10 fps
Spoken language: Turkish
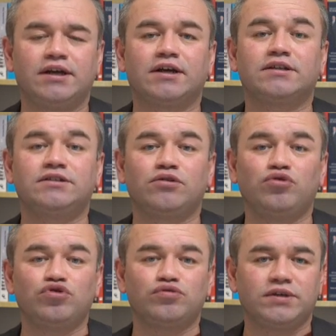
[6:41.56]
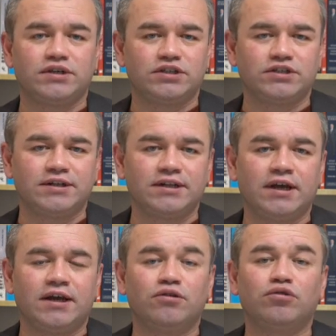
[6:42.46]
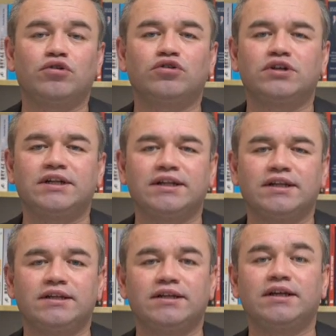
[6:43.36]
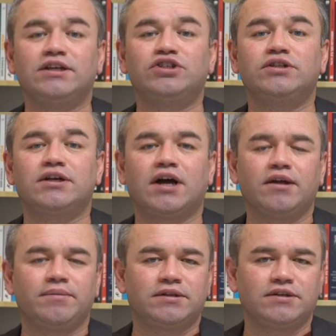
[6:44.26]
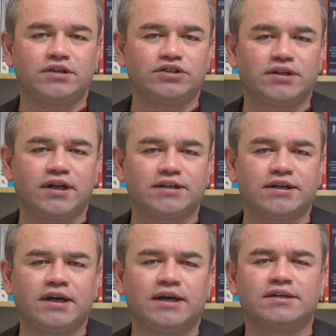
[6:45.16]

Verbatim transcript: Yaklaşık 100 bin kişinin korona nedeniyle işini kaybettiği açıklandı.